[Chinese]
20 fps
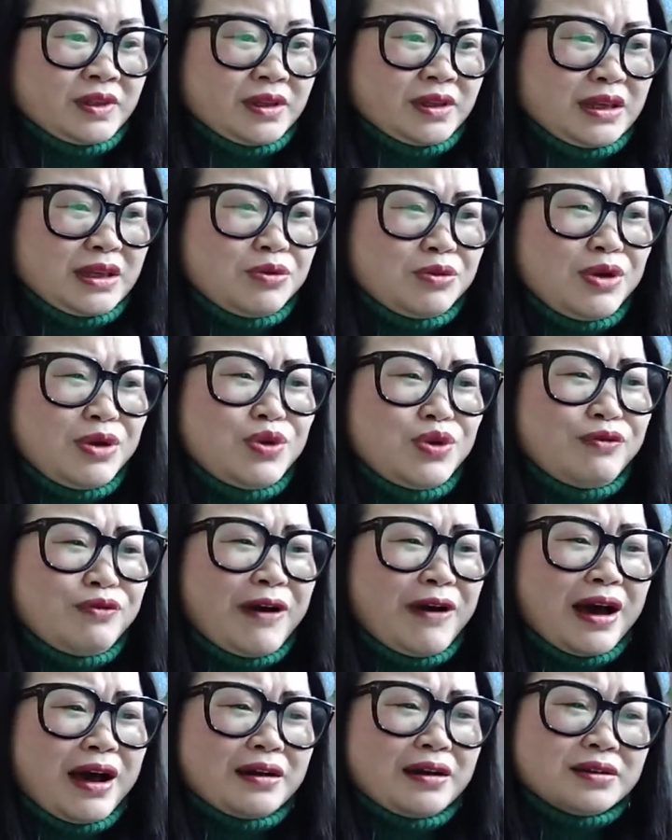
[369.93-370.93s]
因为语
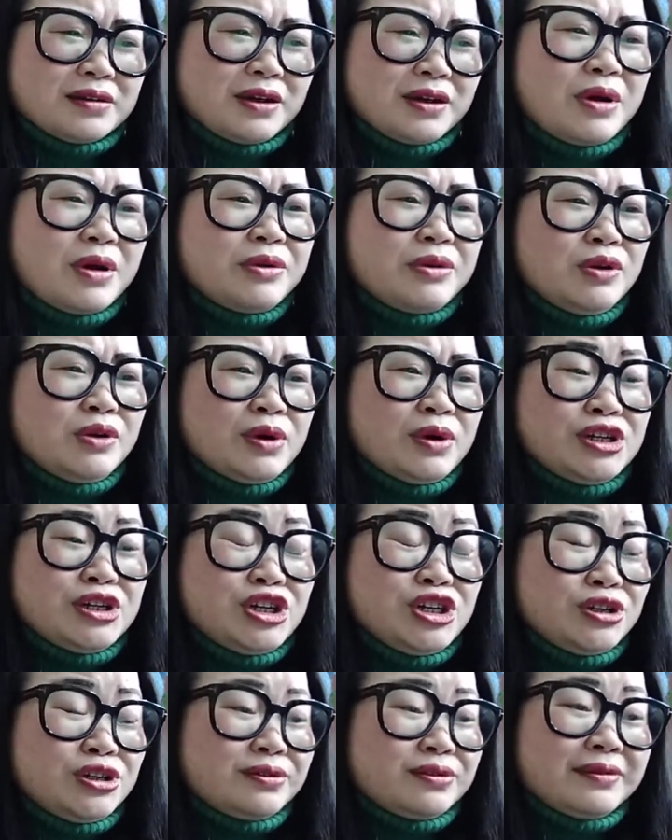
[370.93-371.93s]
法 Coco 以为
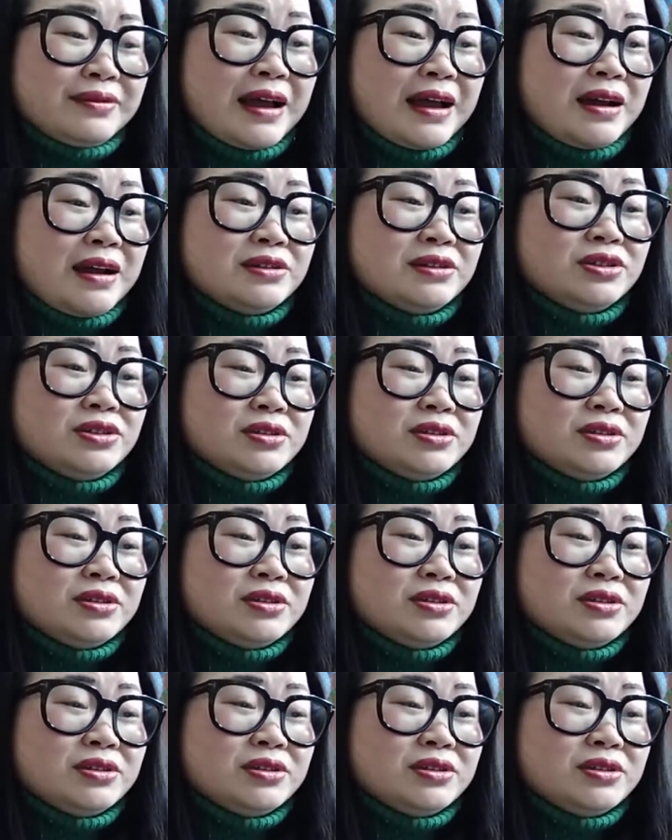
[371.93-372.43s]
是他